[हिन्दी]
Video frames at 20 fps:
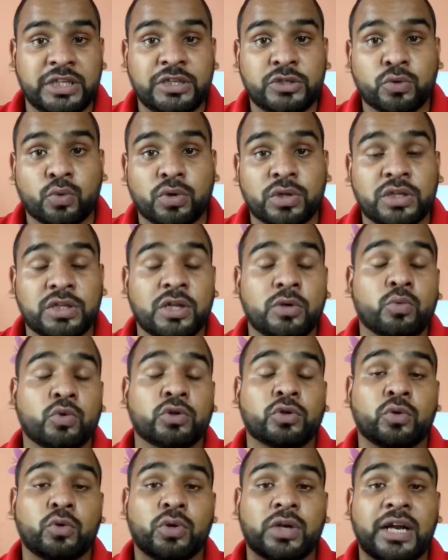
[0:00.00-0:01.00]
ही छोड़ दीजिए वो
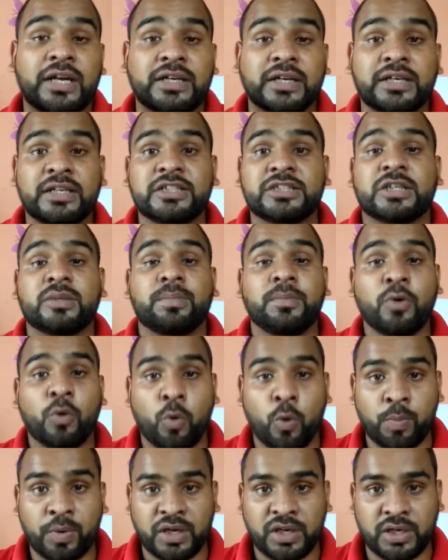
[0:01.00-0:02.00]
तो लो लाइट कंडीशन में
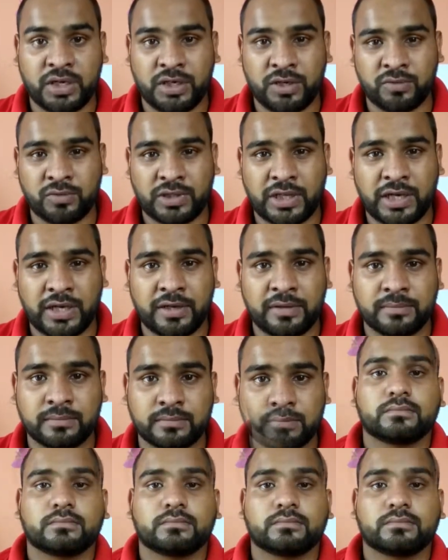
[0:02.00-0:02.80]
ओपन ही नहीं होता है